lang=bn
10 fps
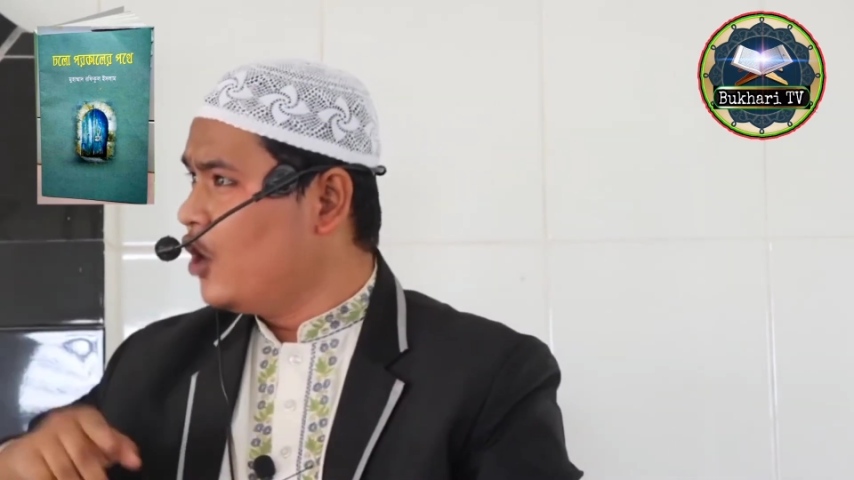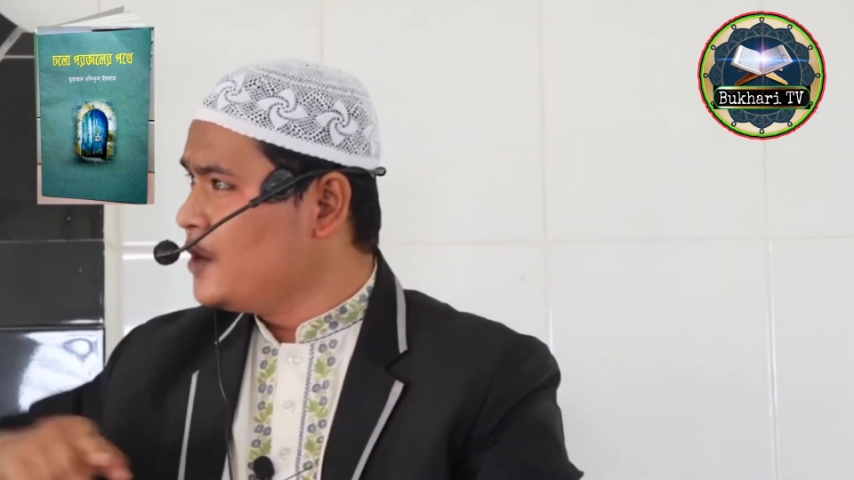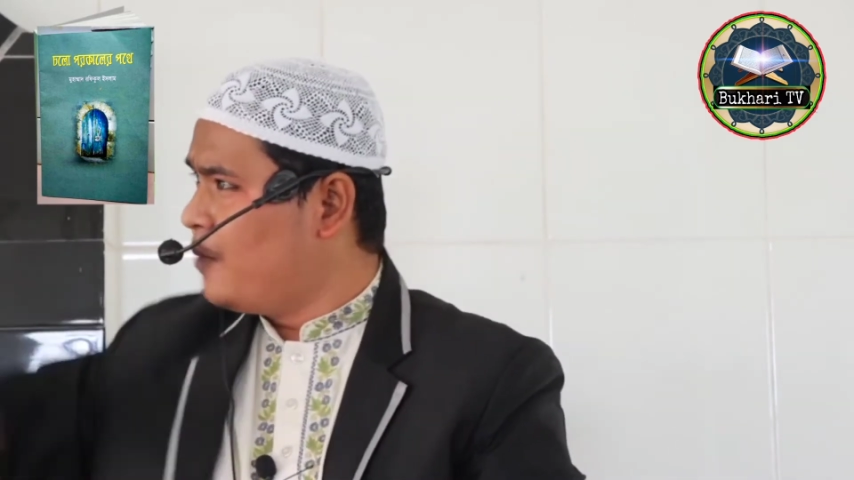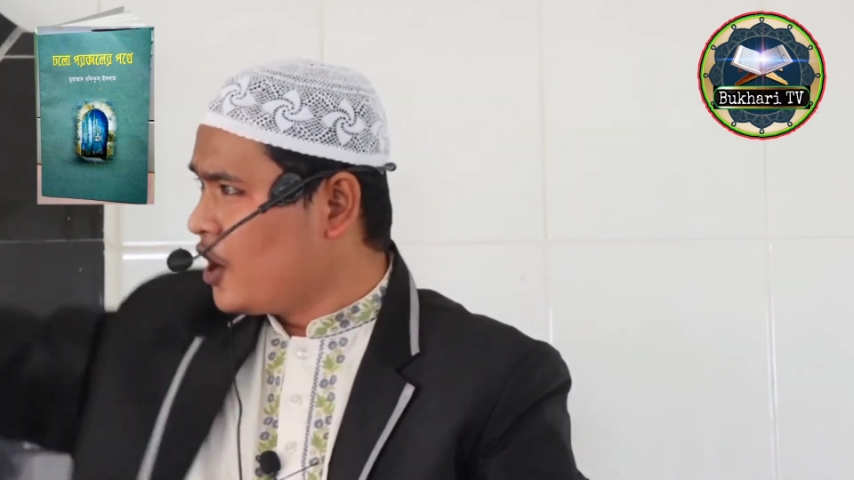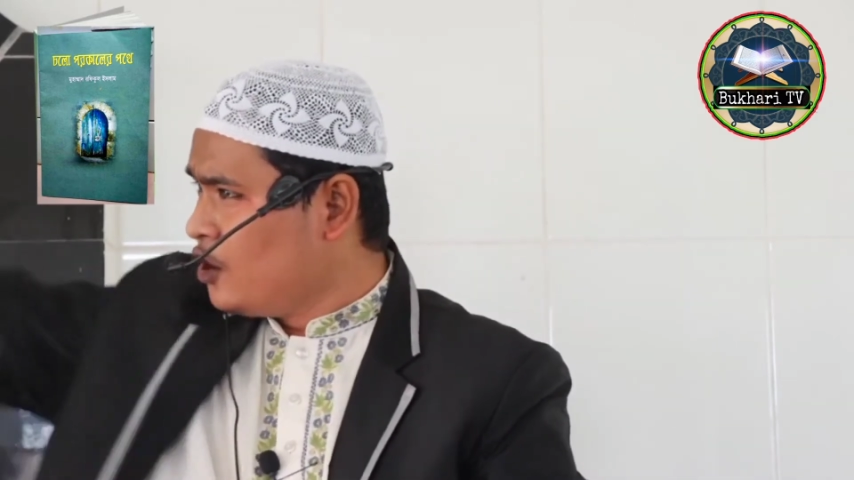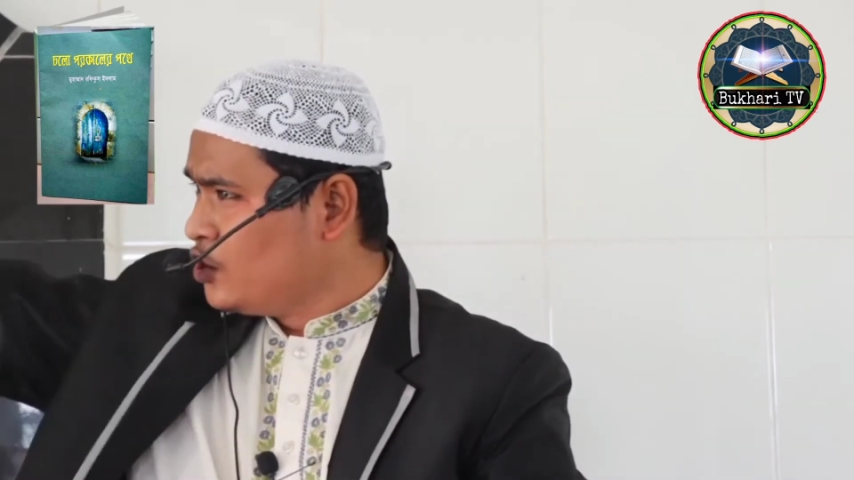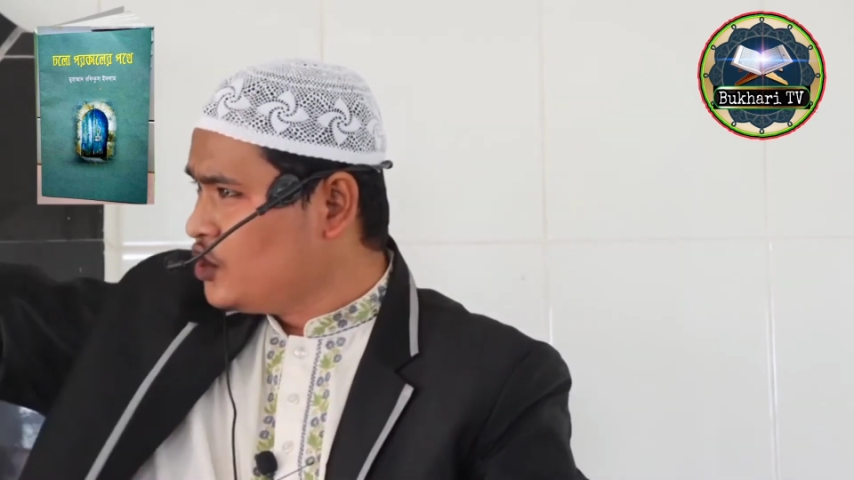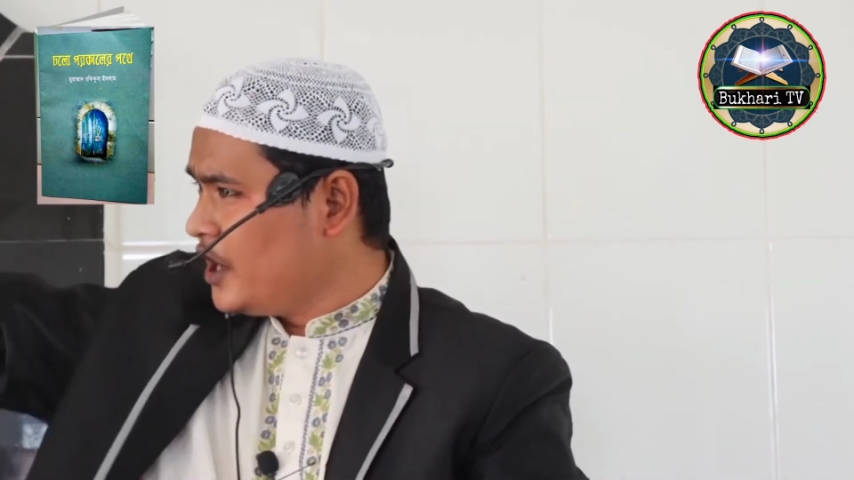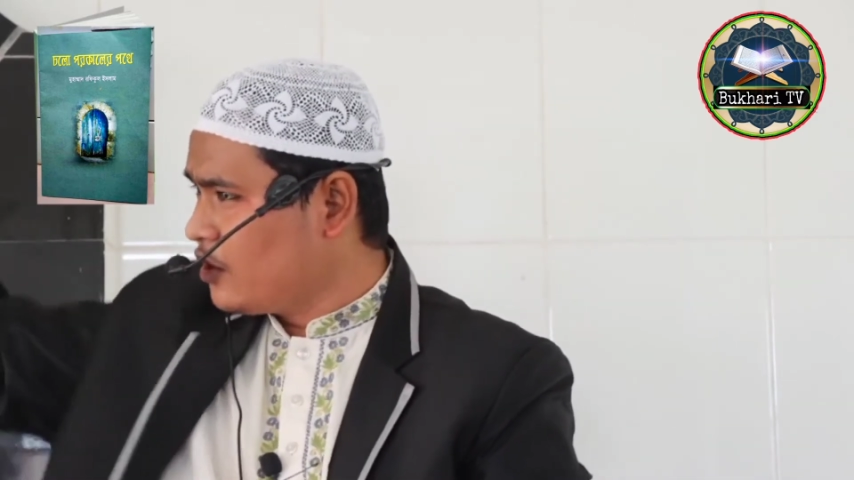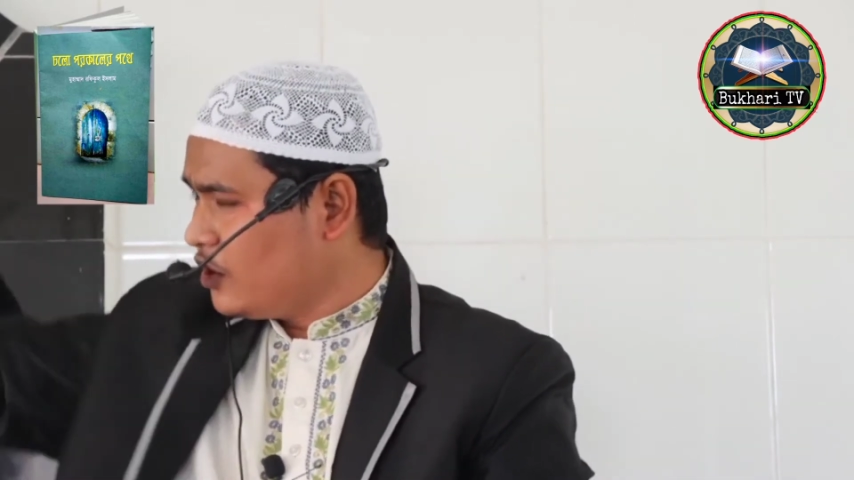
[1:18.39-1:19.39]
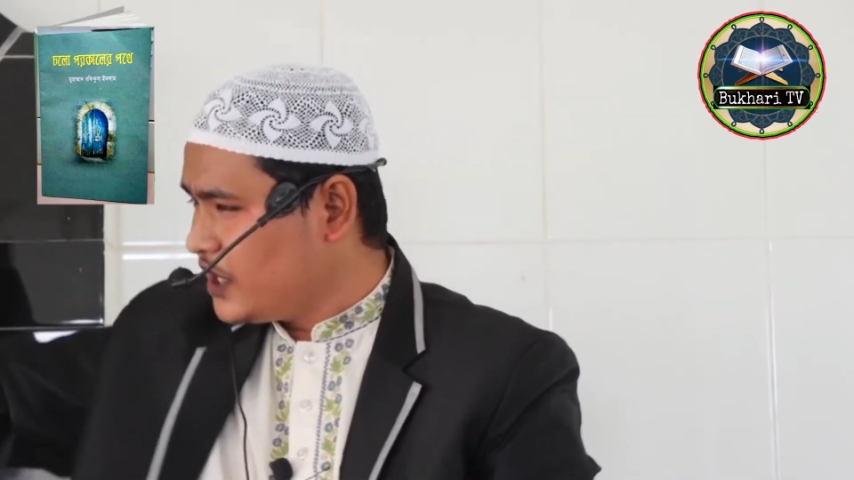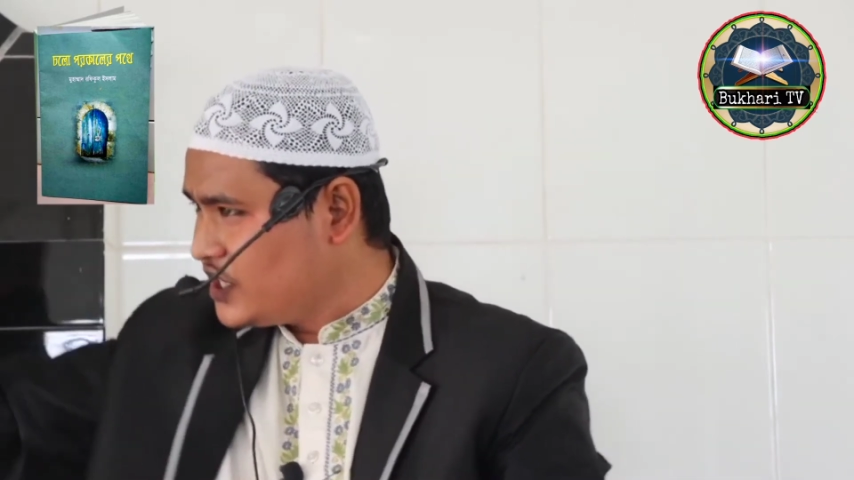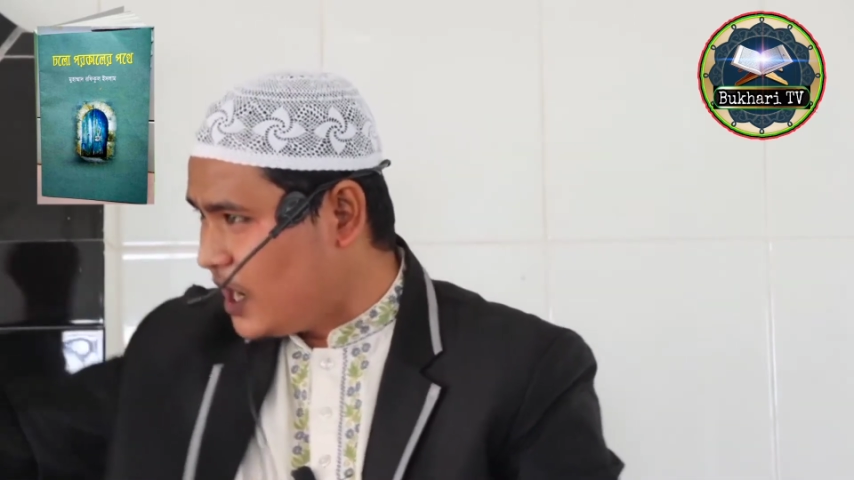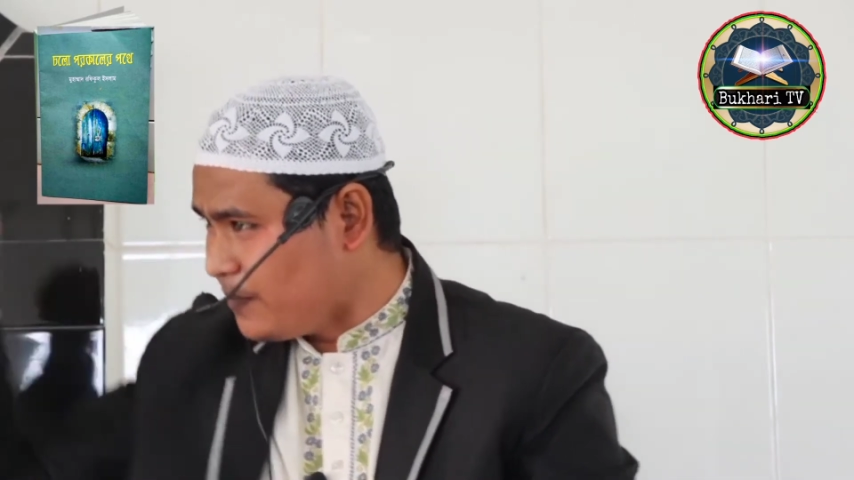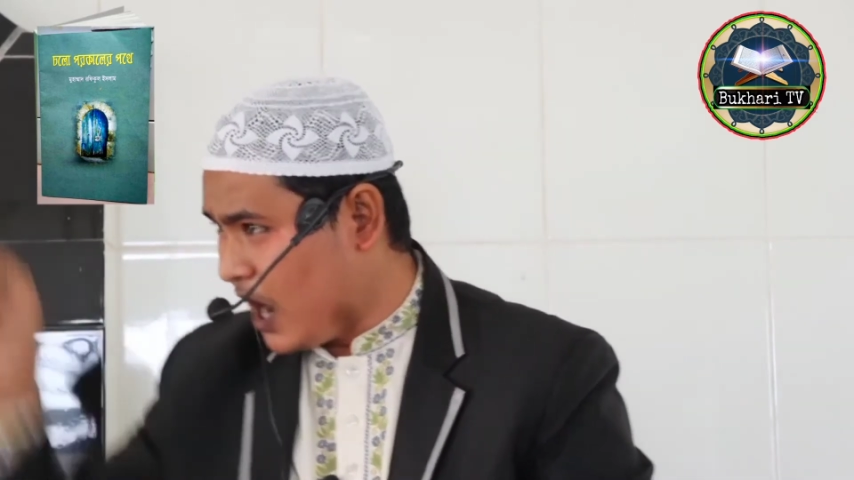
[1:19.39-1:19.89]
ওই বড় হুজুরের কথা
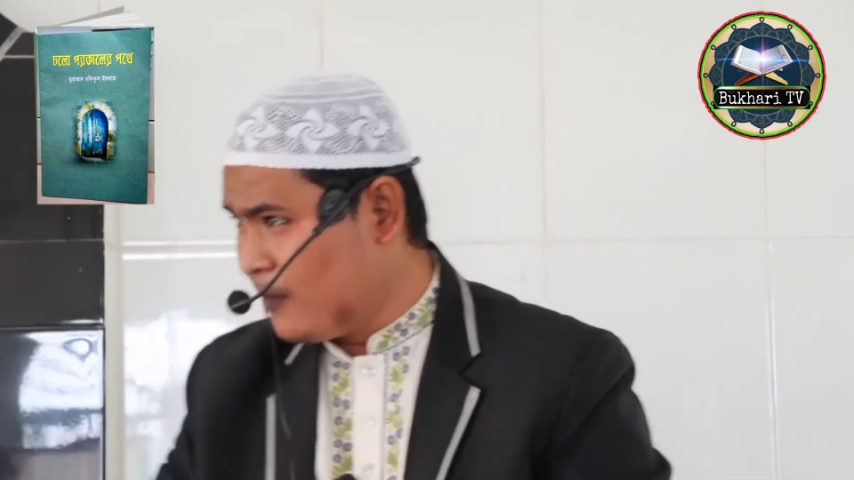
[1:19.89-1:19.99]
যে আপনি